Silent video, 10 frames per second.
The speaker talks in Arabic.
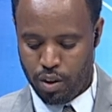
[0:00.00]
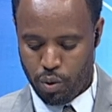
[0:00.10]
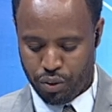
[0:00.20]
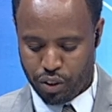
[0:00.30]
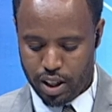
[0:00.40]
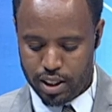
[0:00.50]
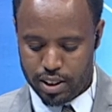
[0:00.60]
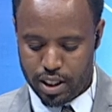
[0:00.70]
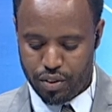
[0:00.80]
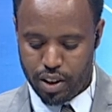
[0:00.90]
وفقا
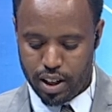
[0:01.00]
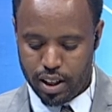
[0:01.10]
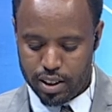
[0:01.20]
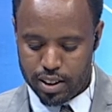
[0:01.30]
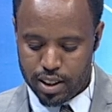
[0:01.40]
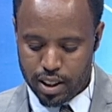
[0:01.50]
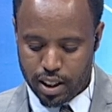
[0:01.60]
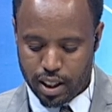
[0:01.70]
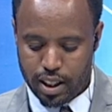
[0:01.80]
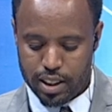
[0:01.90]
للسفير
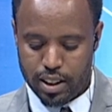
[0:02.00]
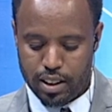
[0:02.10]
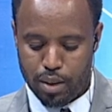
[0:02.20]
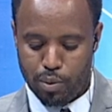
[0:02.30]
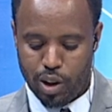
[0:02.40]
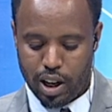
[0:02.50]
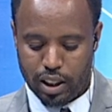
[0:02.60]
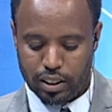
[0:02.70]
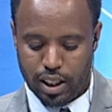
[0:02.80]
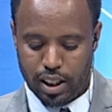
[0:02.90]
ركزت
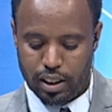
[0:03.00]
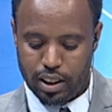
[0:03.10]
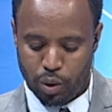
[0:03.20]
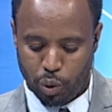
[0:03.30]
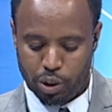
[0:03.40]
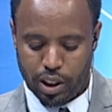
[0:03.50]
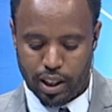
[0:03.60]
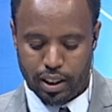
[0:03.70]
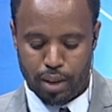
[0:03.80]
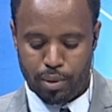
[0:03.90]
المناقشة التي
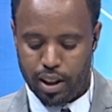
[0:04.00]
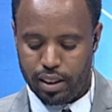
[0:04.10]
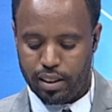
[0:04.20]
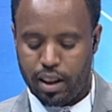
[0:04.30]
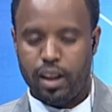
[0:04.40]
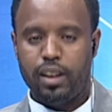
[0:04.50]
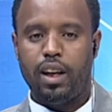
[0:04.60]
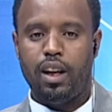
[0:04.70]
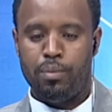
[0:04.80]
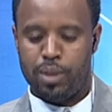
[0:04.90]
أجريت عبر الإنترنت
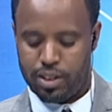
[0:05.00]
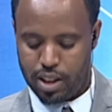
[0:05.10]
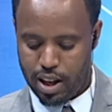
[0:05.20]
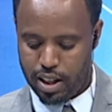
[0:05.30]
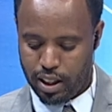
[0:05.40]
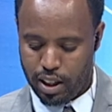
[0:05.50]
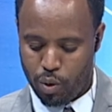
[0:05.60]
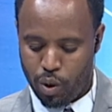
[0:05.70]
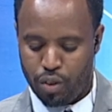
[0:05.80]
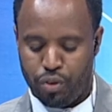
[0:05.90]
على المصالح
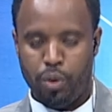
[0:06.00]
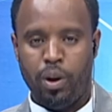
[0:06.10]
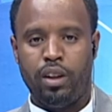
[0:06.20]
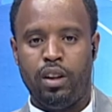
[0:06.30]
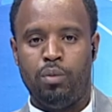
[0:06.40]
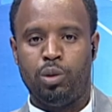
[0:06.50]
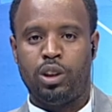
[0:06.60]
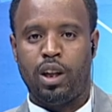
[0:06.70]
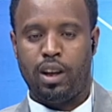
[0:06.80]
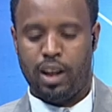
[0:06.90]
والفوائد
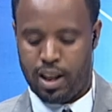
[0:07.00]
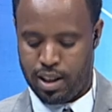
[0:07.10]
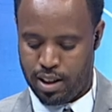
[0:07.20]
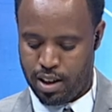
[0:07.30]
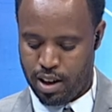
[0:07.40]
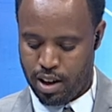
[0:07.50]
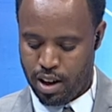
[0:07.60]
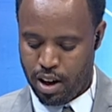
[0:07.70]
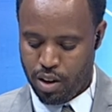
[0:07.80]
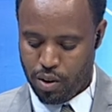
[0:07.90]
المشتركة
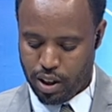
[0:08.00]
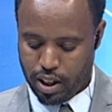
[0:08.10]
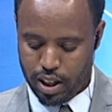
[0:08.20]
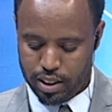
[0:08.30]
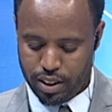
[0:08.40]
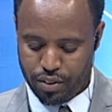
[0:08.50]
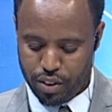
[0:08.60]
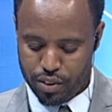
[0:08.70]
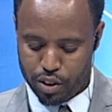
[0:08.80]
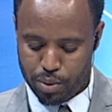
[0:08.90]
وقال
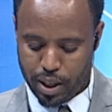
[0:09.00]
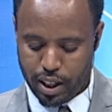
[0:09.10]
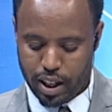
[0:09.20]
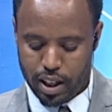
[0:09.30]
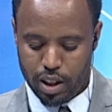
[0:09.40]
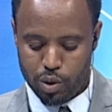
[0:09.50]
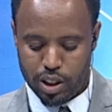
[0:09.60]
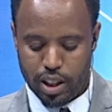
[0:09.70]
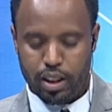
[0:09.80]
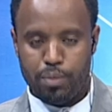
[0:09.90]
السفير في السمرقة إنه
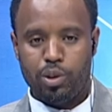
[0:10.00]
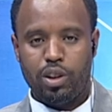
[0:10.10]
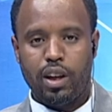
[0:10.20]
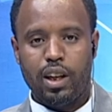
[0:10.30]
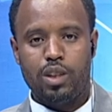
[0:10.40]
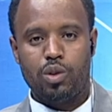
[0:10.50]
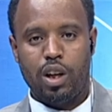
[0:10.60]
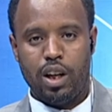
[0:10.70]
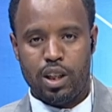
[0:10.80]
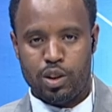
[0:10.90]
سيتم التركيز
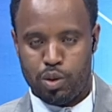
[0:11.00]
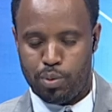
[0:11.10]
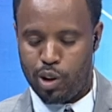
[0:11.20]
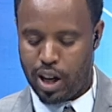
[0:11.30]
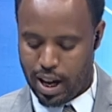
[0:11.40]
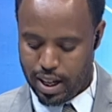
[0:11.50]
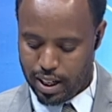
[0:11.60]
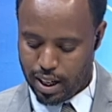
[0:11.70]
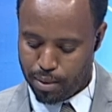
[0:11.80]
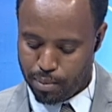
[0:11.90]
على سبل
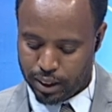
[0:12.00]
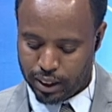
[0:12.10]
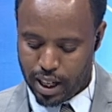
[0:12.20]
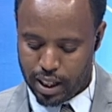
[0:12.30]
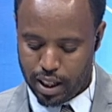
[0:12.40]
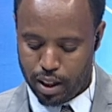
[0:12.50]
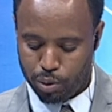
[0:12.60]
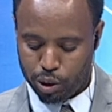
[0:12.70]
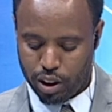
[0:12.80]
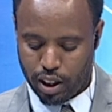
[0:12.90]
حل المشاكل
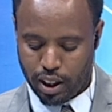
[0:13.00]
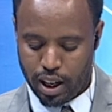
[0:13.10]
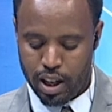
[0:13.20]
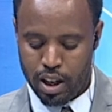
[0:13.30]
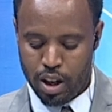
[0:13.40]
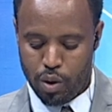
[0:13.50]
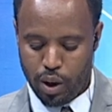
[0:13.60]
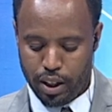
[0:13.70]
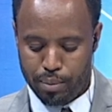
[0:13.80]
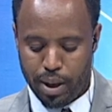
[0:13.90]
المشتركة
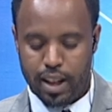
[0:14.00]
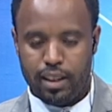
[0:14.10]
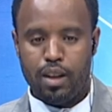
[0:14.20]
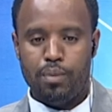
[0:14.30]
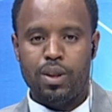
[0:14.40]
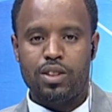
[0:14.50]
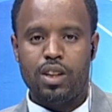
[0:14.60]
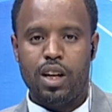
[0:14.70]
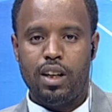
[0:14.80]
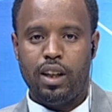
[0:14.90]
وحماية
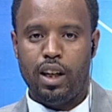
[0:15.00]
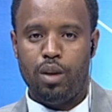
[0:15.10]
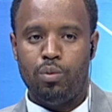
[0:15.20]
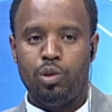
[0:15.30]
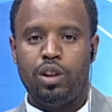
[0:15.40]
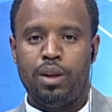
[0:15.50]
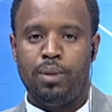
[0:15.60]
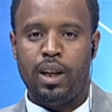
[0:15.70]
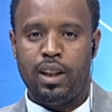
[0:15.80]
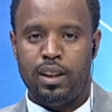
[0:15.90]
المصالح
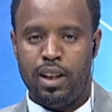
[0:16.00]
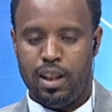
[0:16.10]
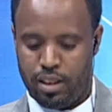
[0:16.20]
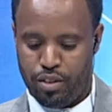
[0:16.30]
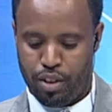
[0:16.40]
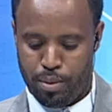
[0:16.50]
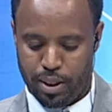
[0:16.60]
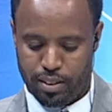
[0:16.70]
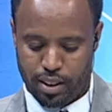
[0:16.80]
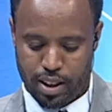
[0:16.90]
المتبادلة في
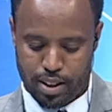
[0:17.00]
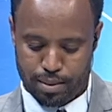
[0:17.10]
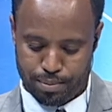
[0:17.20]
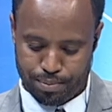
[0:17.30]
المنطقة